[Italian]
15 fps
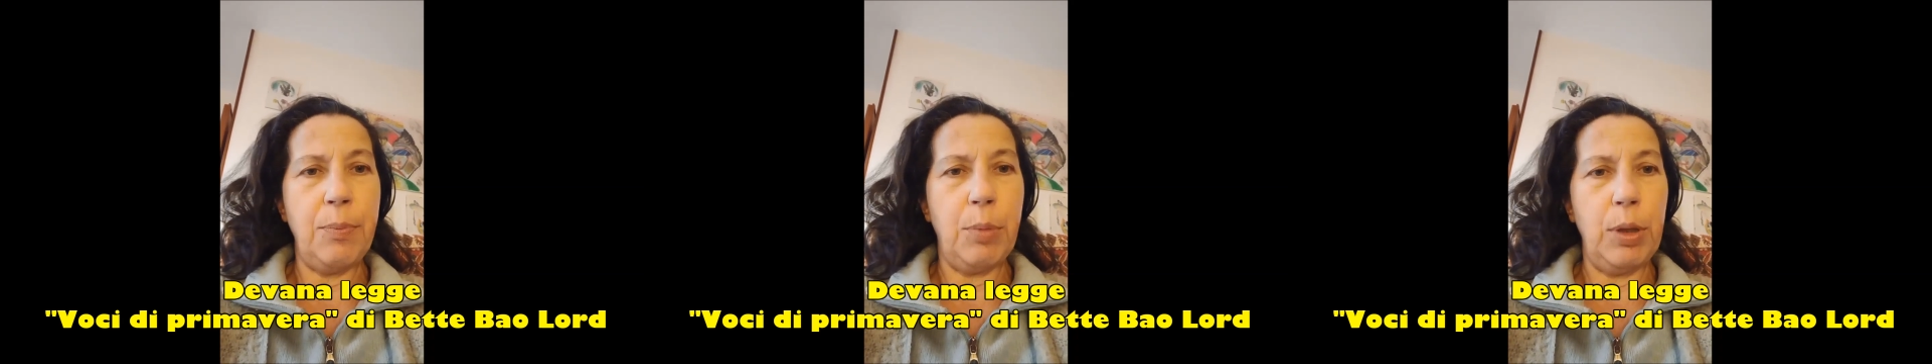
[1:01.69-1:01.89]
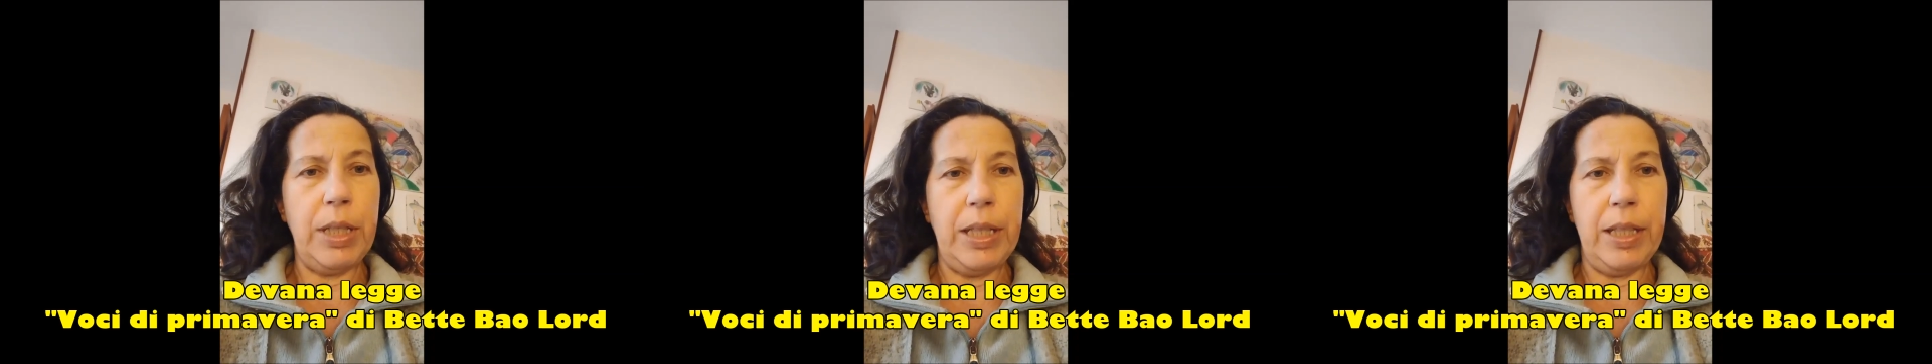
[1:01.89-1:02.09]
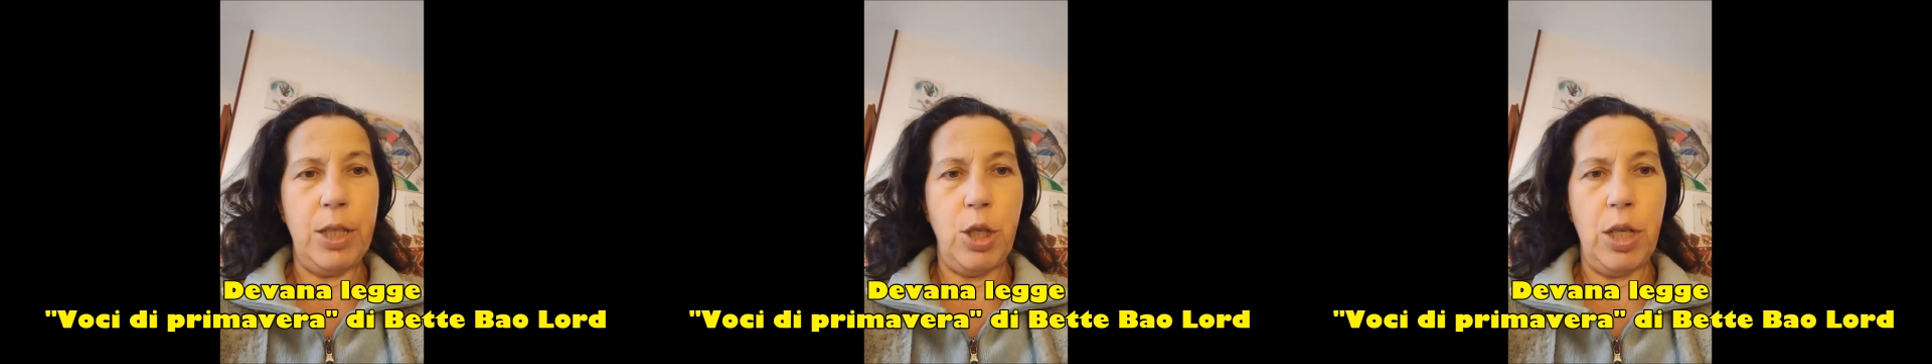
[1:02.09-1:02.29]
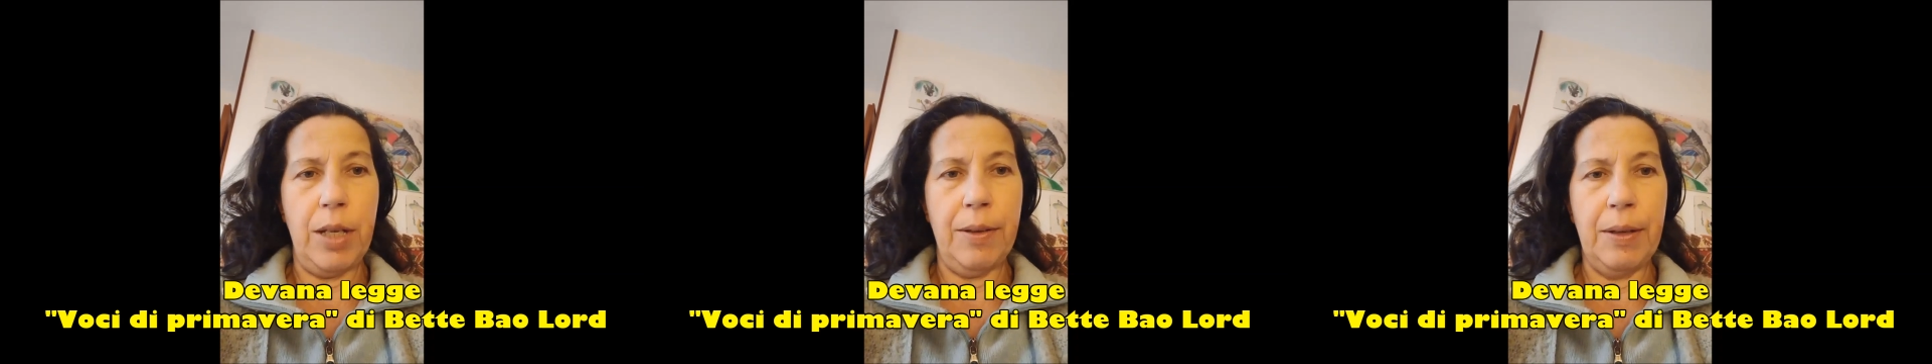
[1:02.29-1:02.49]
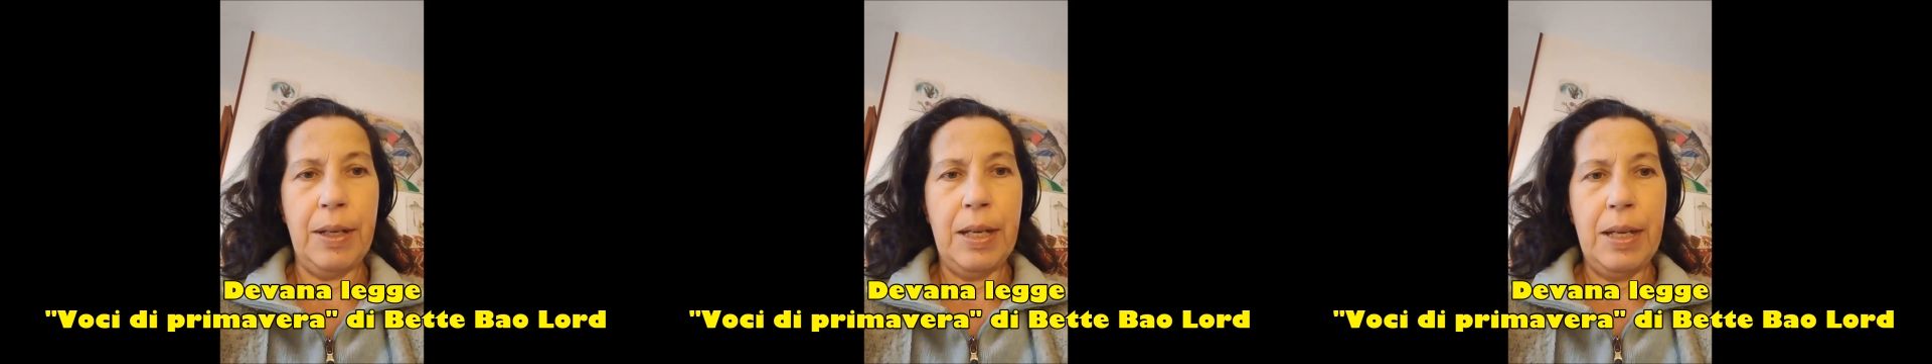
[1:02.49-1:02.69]

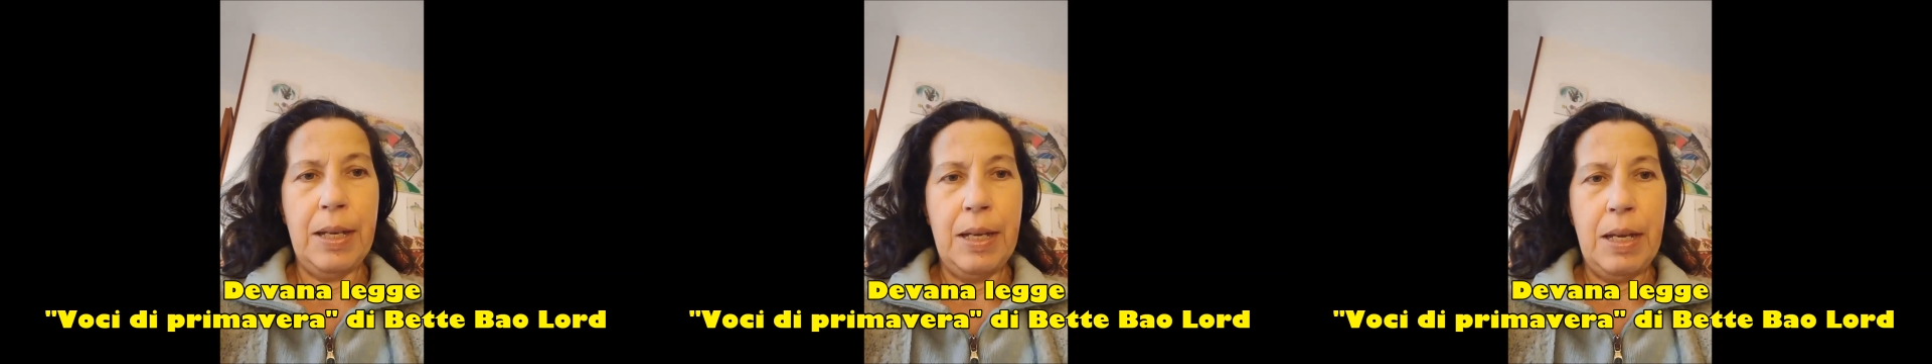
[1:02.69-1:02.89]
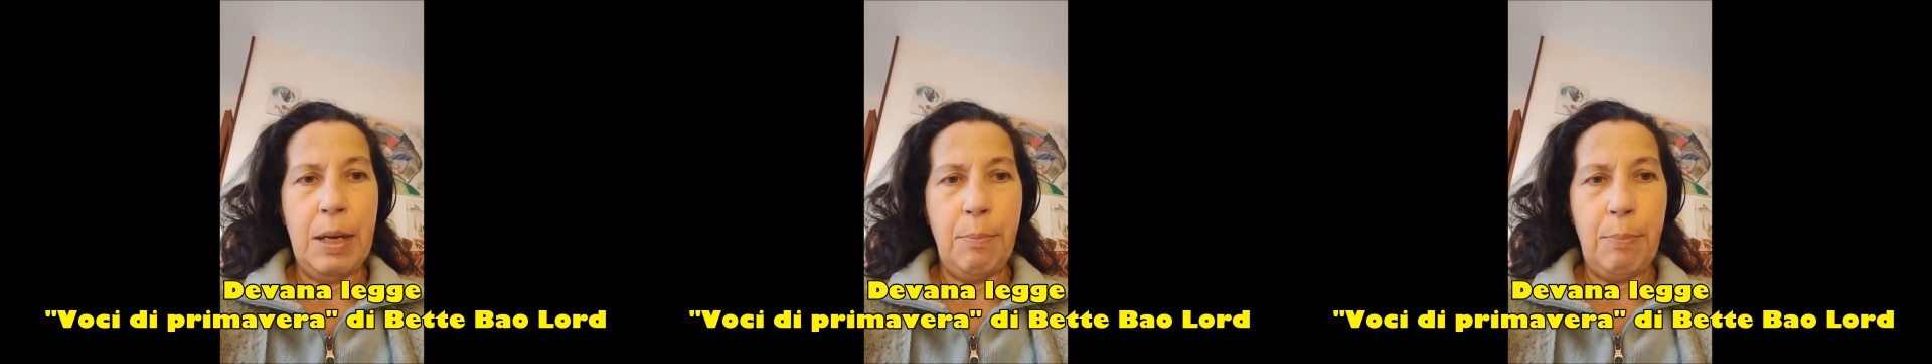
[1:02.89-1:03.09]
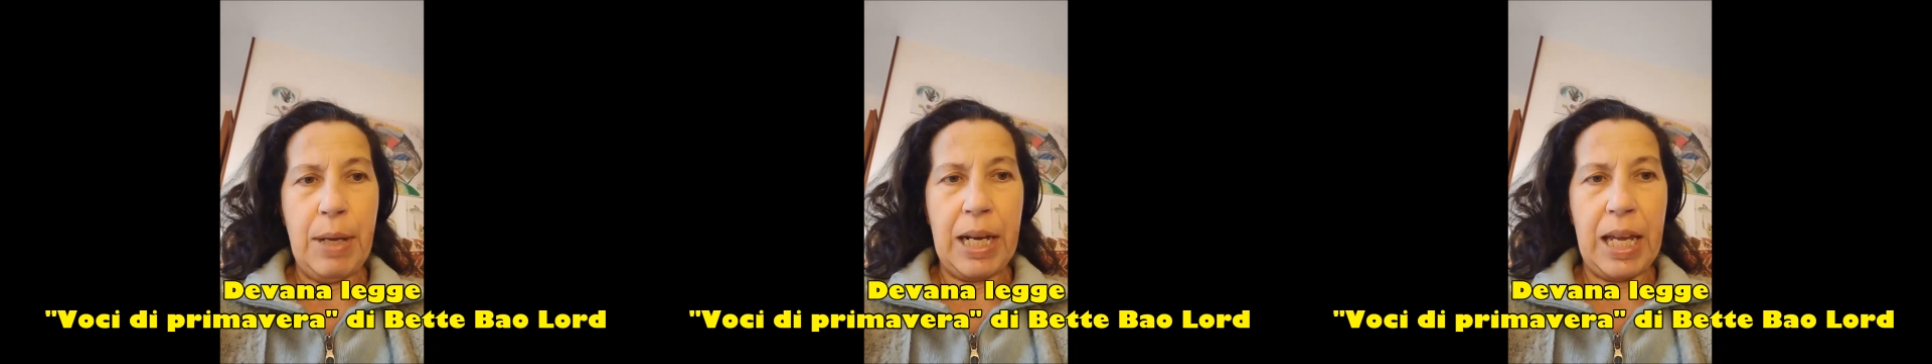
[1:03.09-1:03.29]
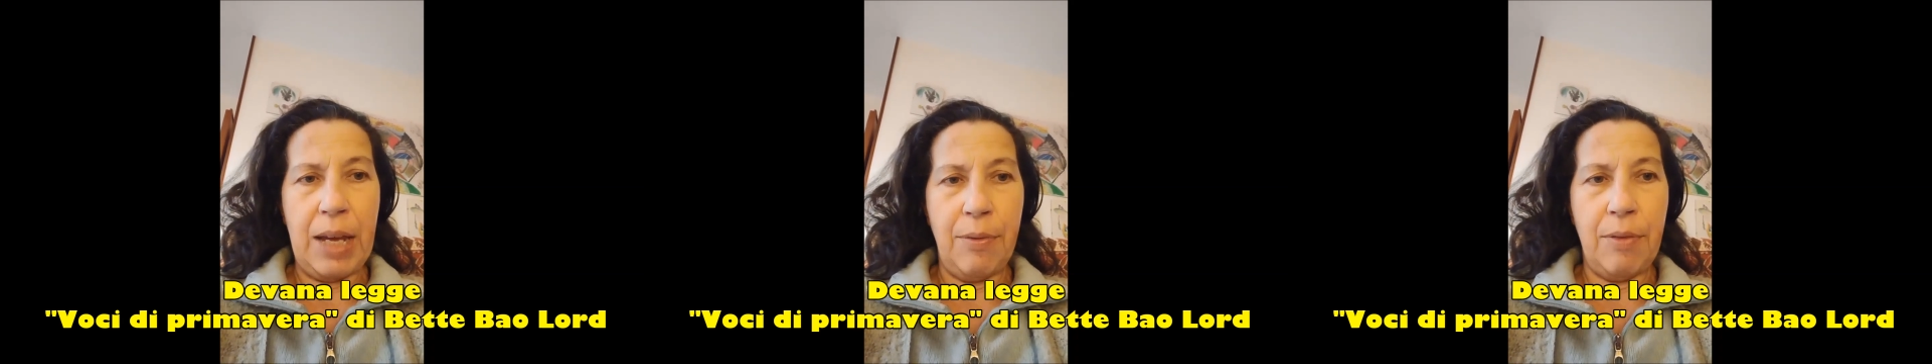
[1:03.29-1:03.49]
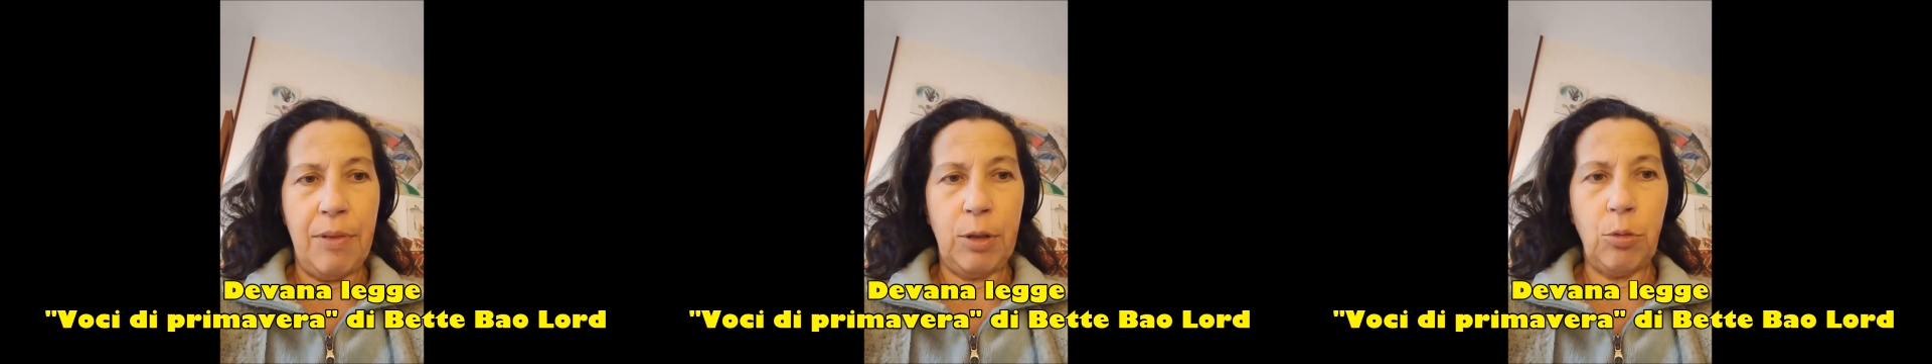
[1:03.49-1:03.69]
politici, perché
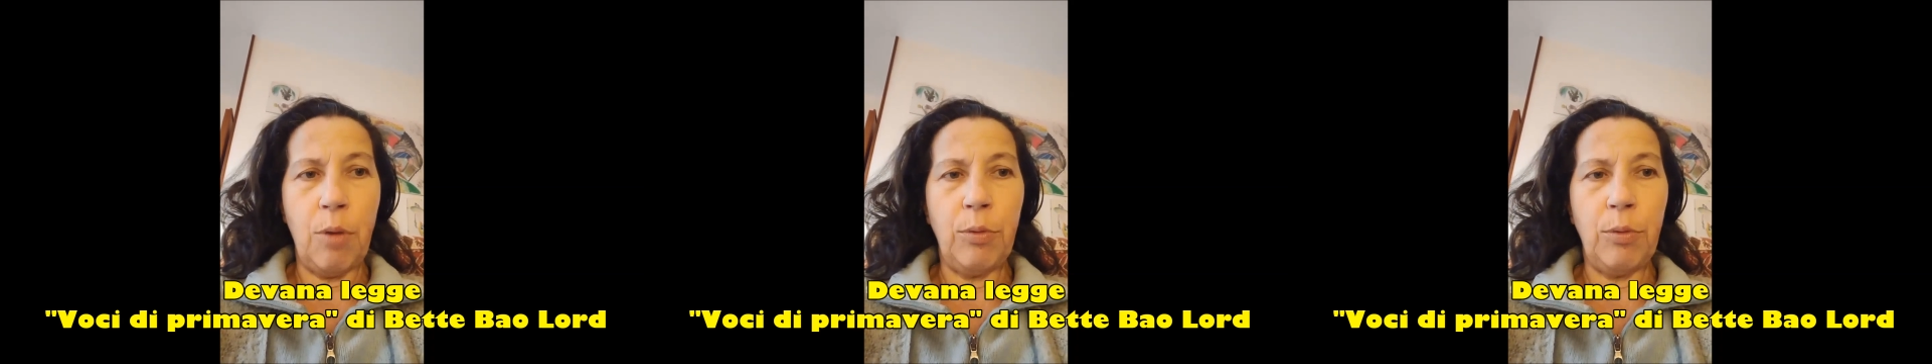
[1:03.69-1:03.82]
avevano